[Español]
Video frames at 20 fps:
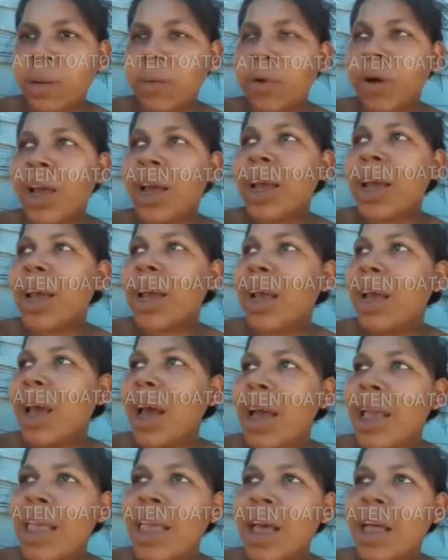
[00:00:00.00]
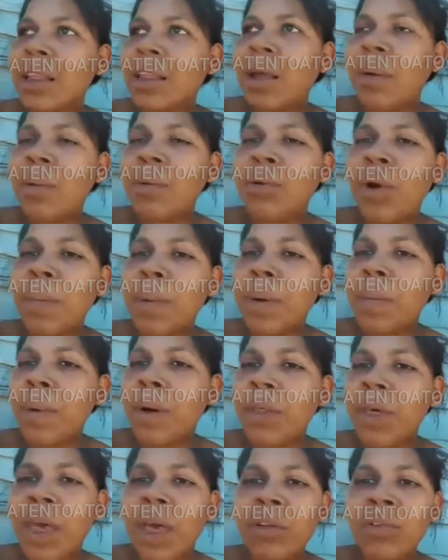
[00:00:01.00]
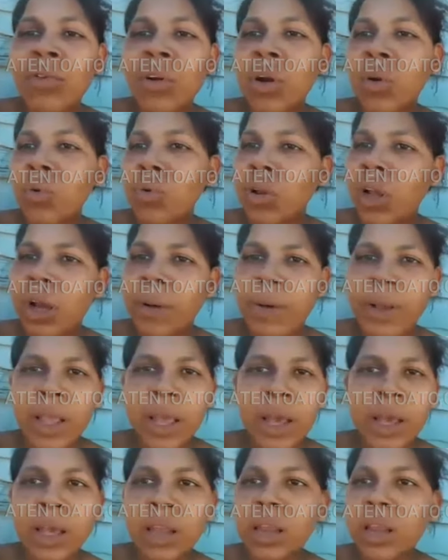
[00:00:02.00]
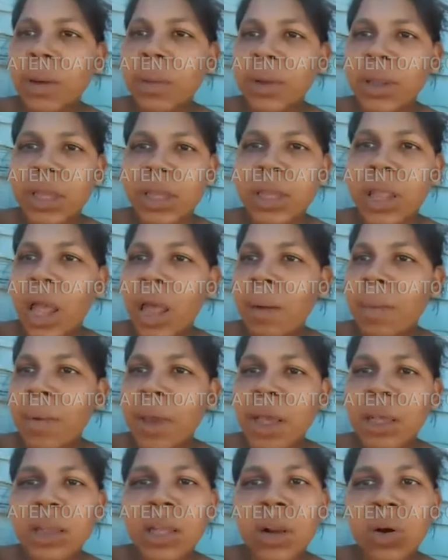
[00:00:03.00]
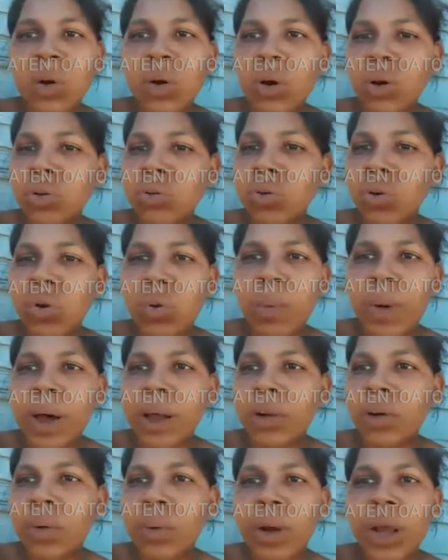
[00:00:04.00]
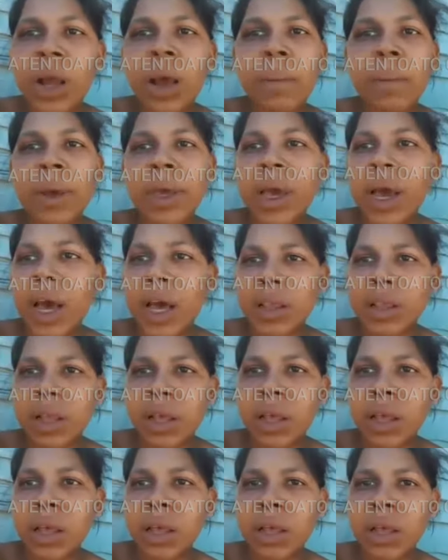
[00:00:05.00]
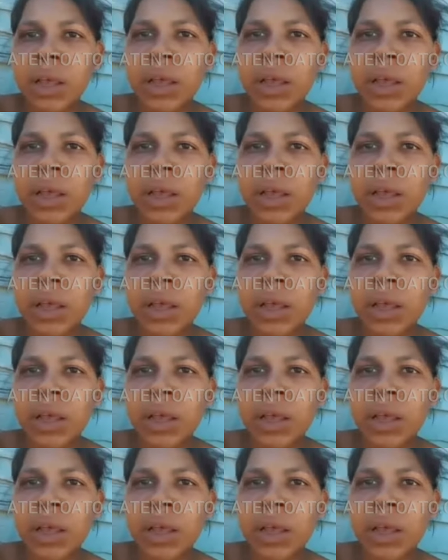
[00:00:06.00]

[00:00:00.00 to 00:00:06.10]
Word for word: Porque es que allá estaba una prima de ella y no le gusta que vayan gente a visitarme, es celoso, no, va, no vengan a mi casa,